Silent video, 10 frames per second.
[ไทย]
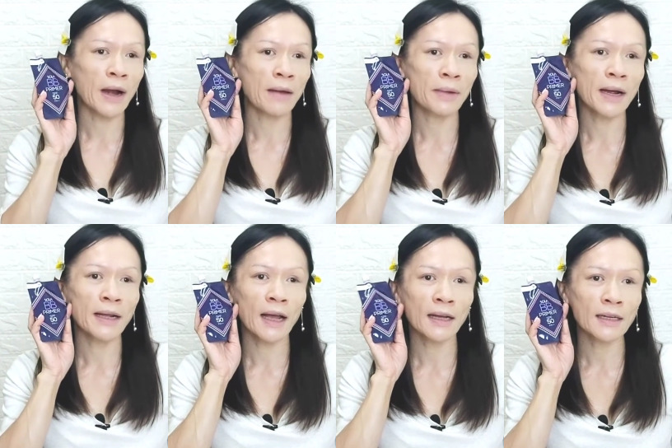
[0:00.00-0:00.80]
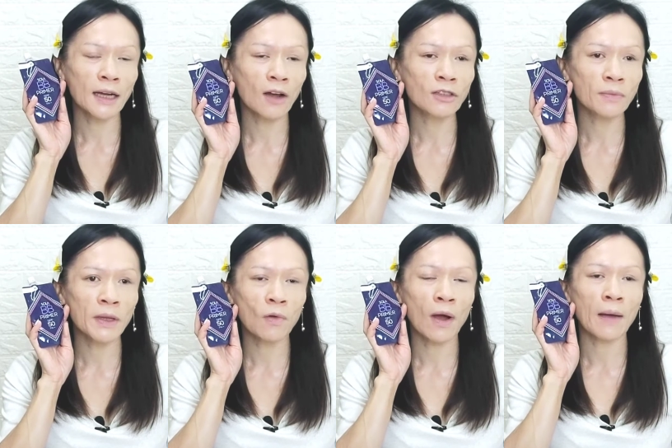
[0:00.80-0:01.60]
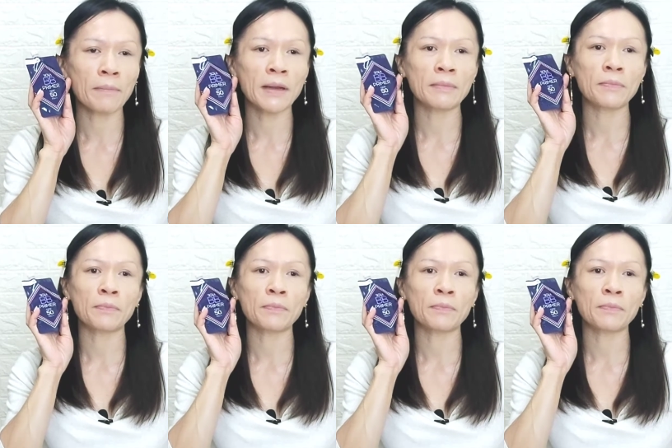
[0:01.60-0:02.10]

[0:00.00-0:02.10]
Primer นะคะคือเขาจะมีความเป็น